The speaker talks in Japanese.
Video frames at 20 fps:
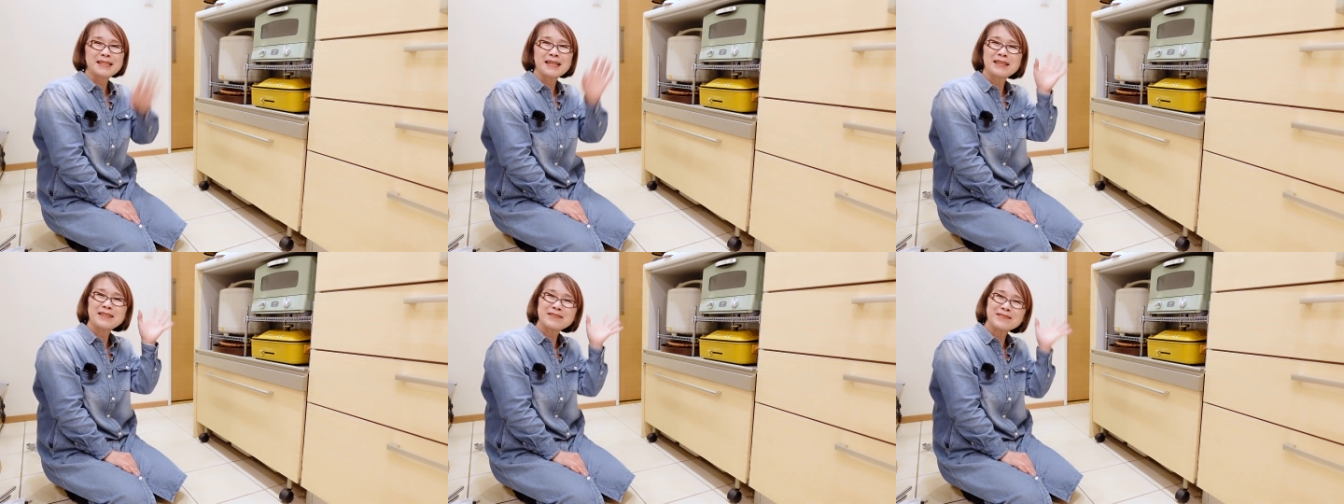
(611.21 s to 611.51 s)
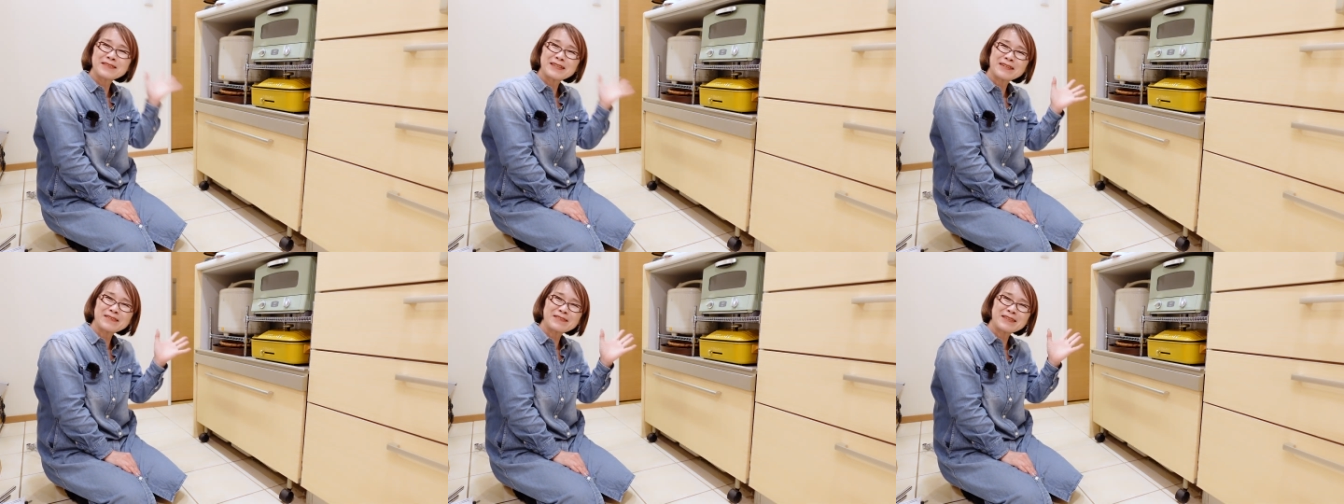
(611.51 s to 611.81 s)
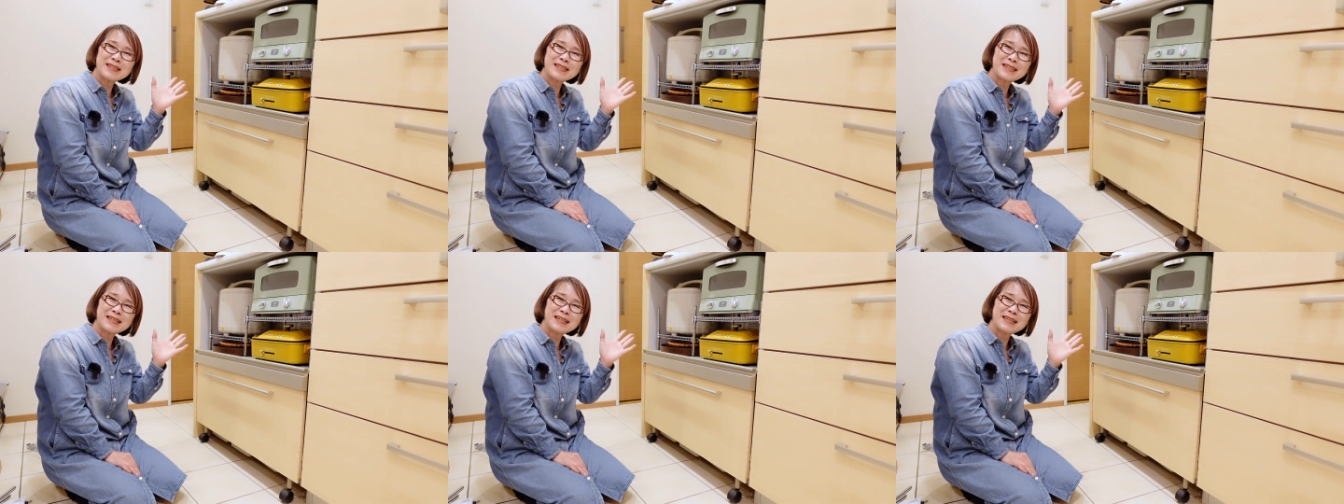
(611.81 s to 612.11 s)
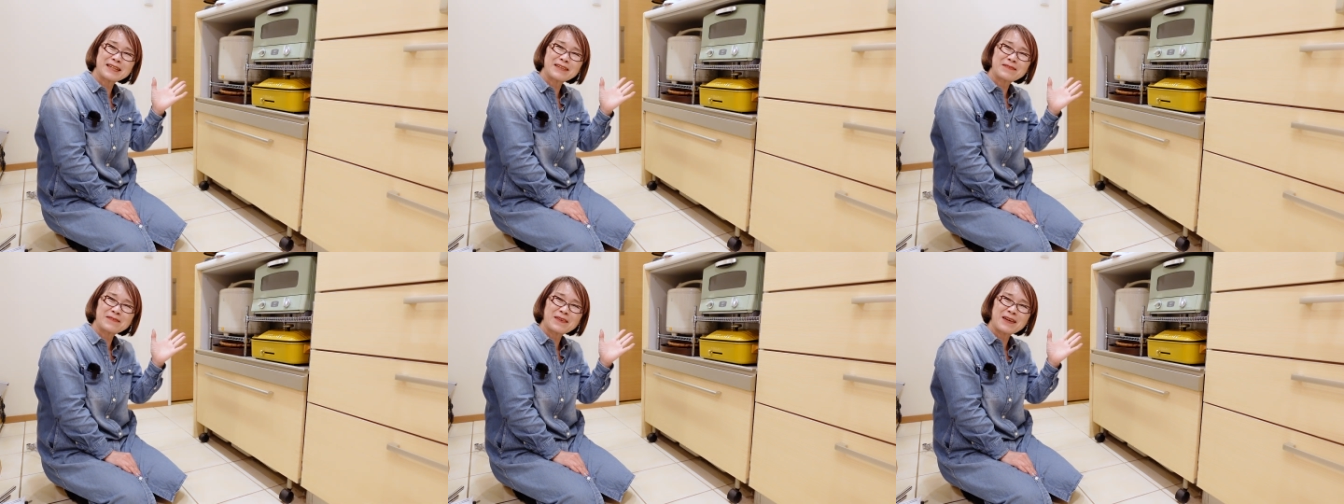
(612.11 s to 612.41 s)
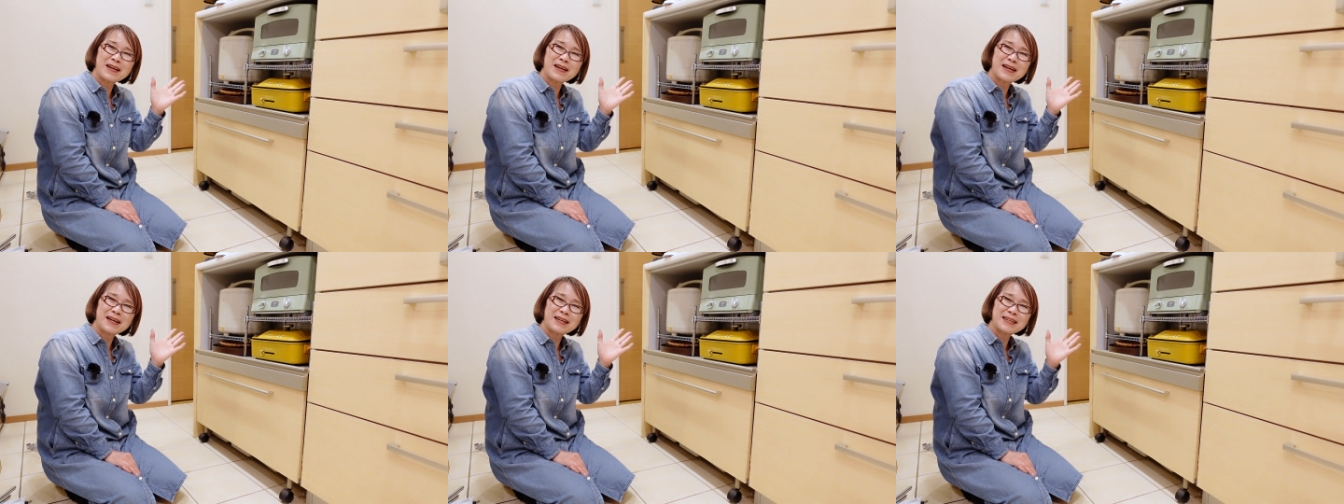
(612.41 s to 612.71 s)
せんよんひゃくえんででき
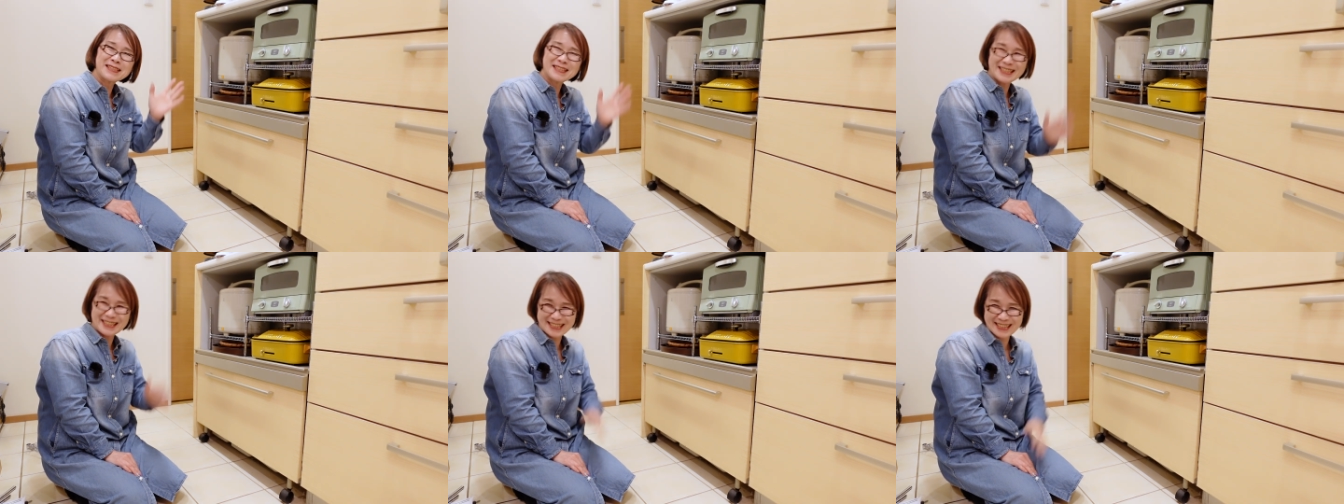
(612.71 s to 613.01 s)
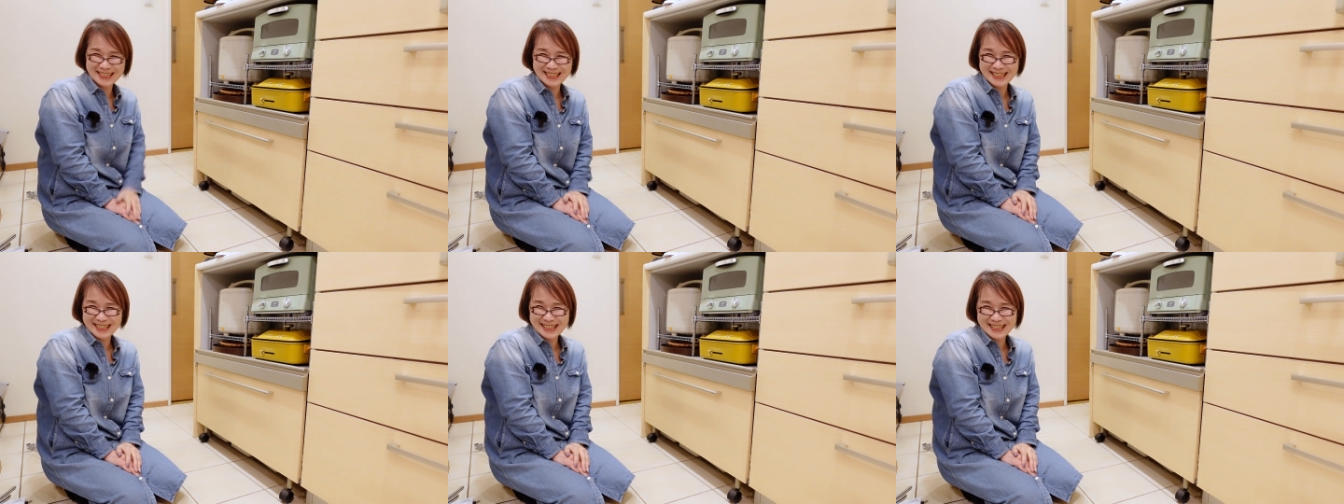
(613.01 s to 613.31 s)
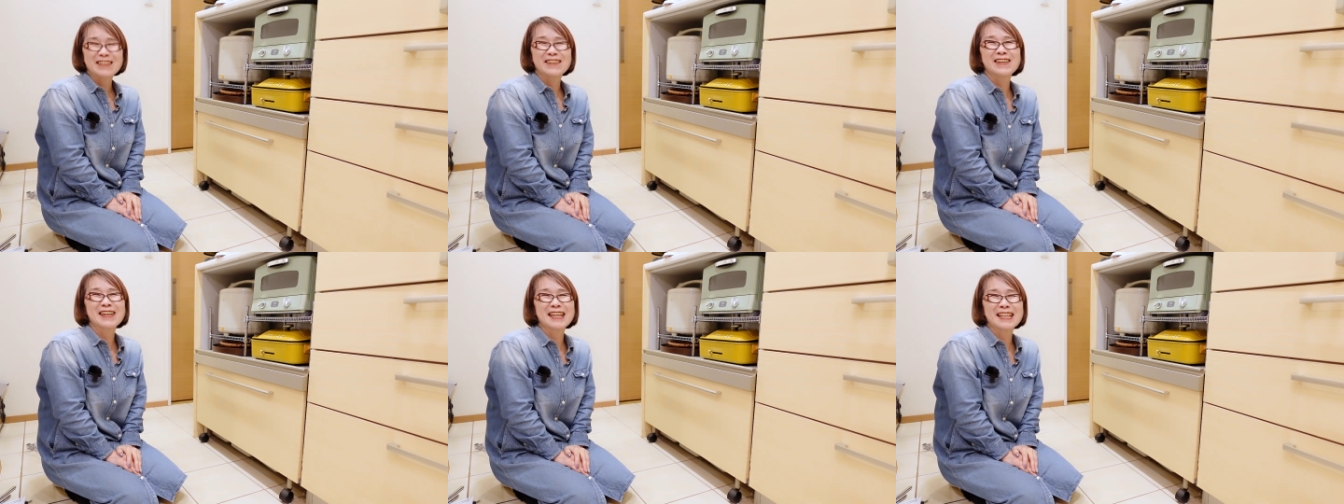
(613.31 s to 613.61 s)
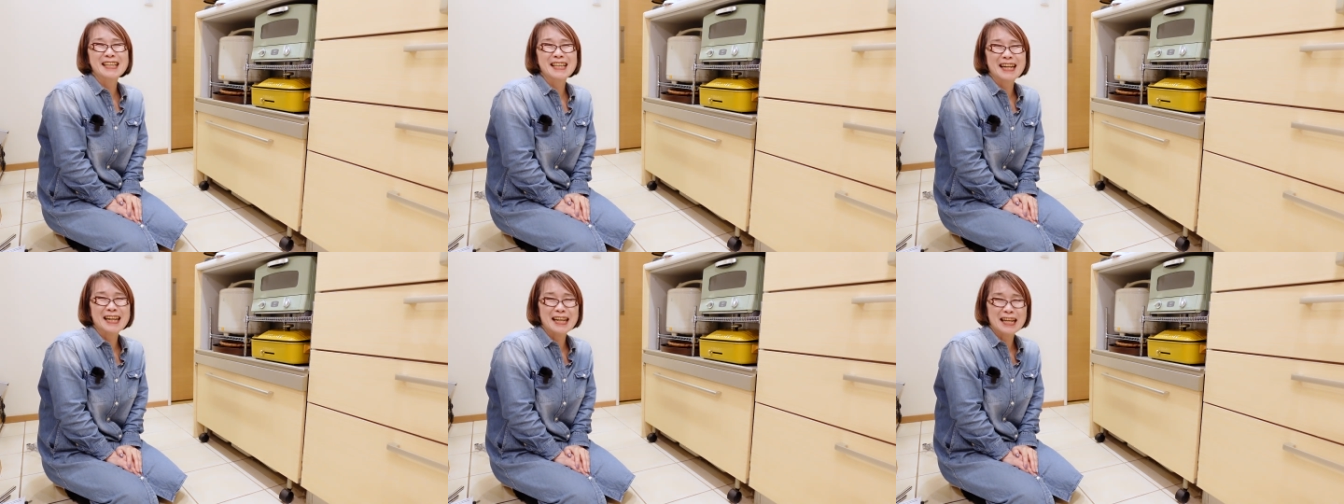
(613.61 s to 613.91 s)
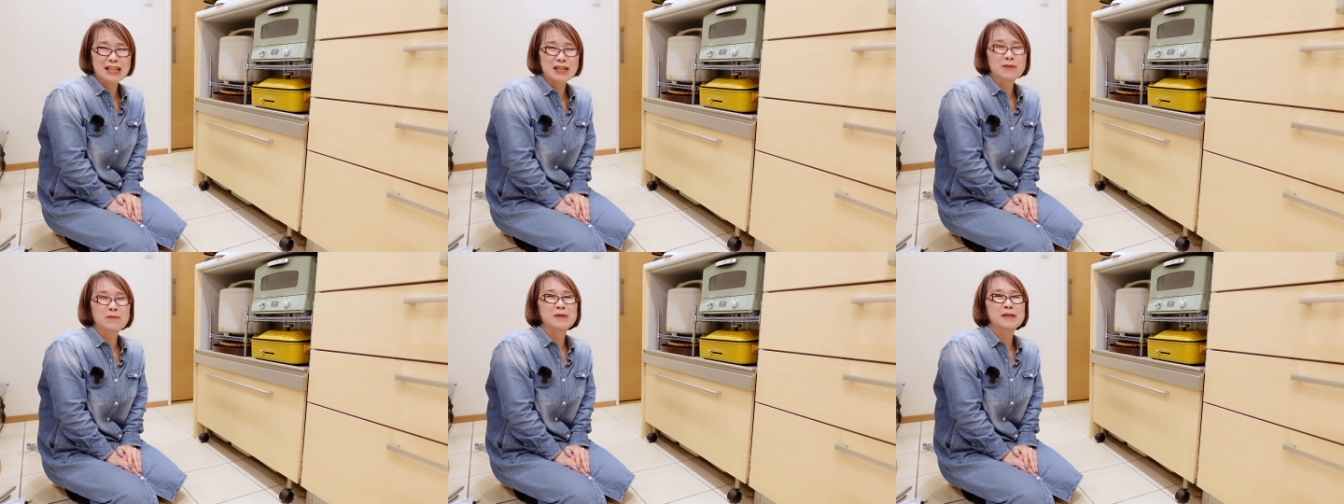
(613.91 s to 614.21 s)
ますよかったら
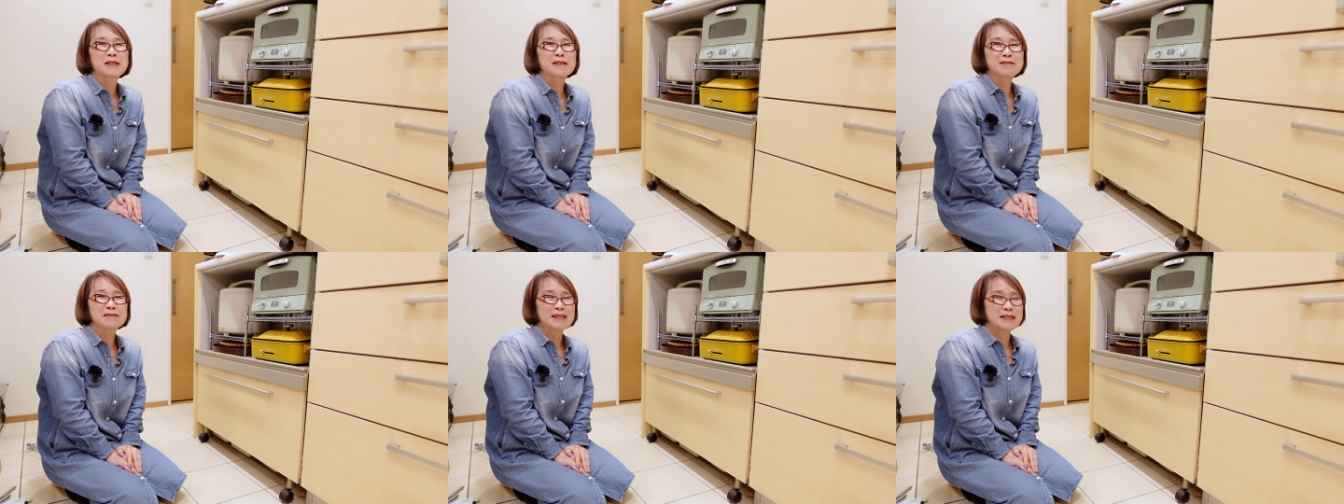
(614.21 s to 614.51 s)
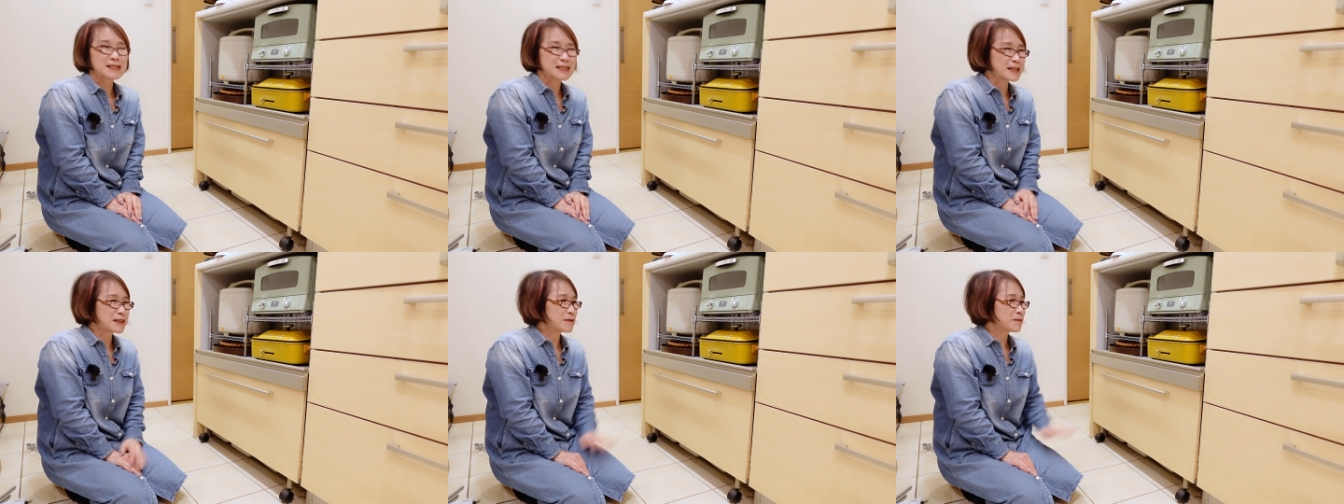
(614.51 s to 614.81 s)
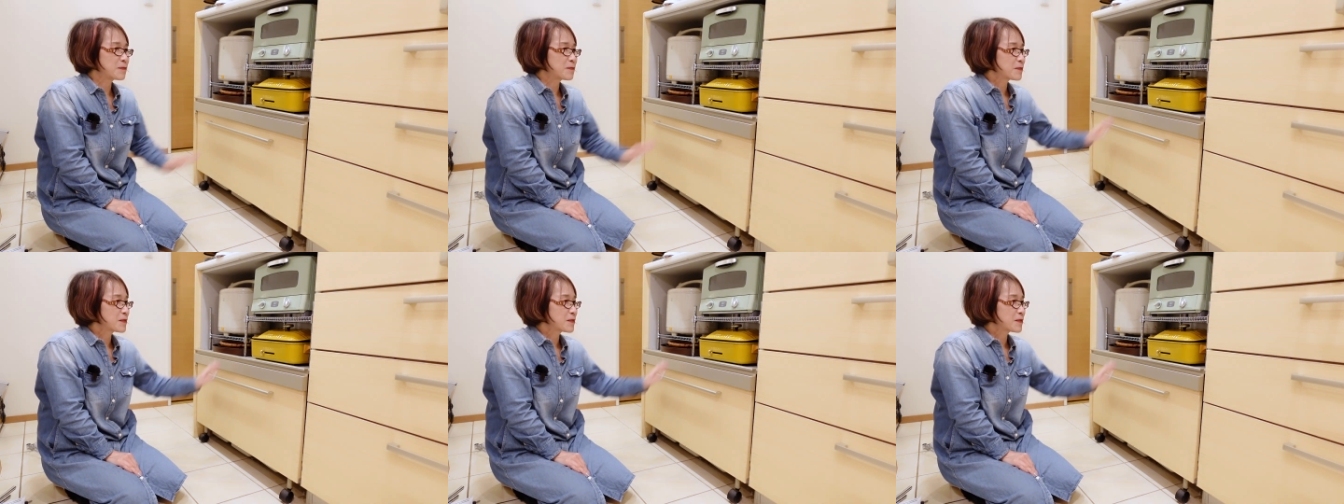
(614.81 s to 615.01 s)
やってみてください